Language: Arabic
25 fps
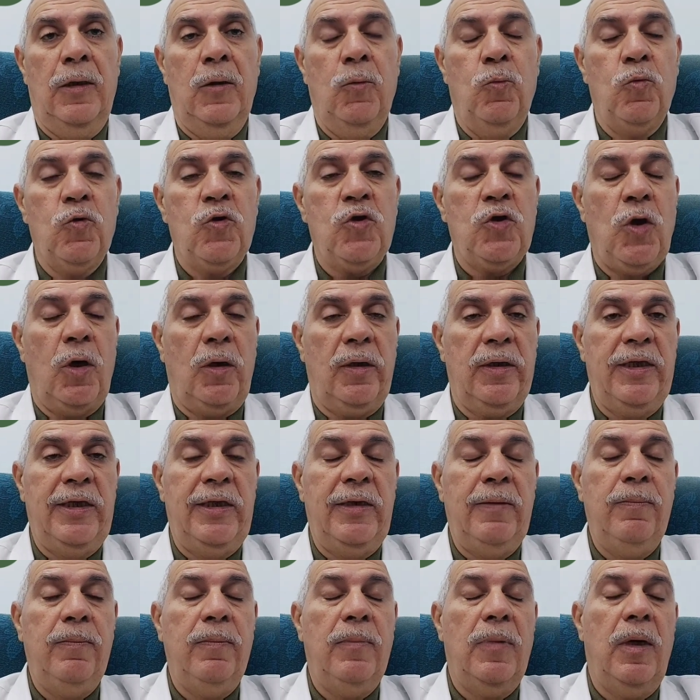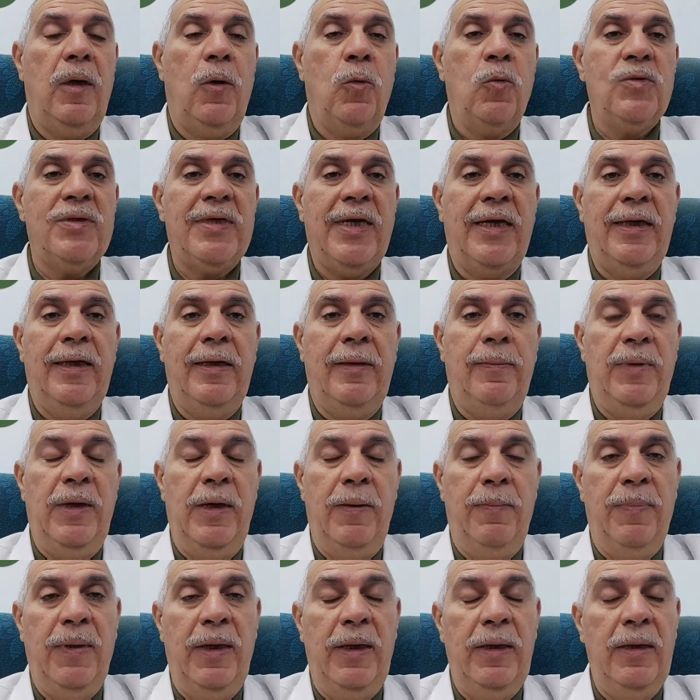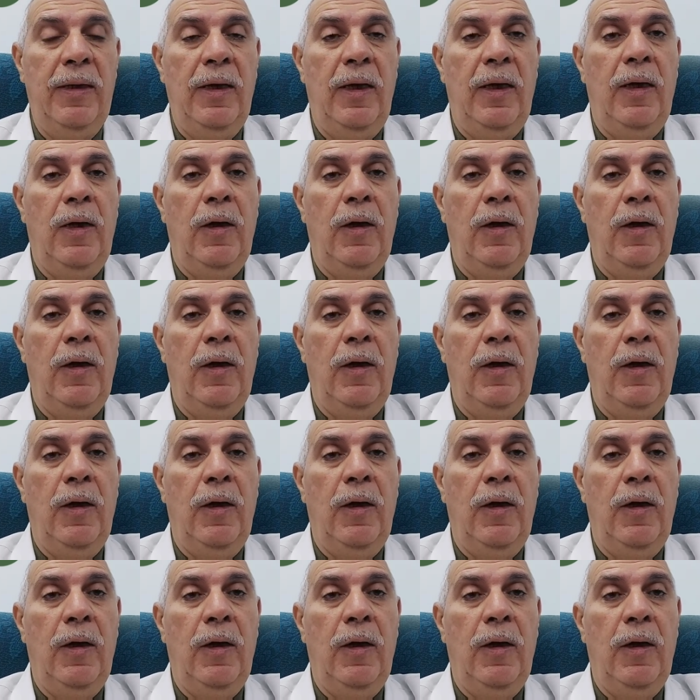المستقيم أو زي المهبل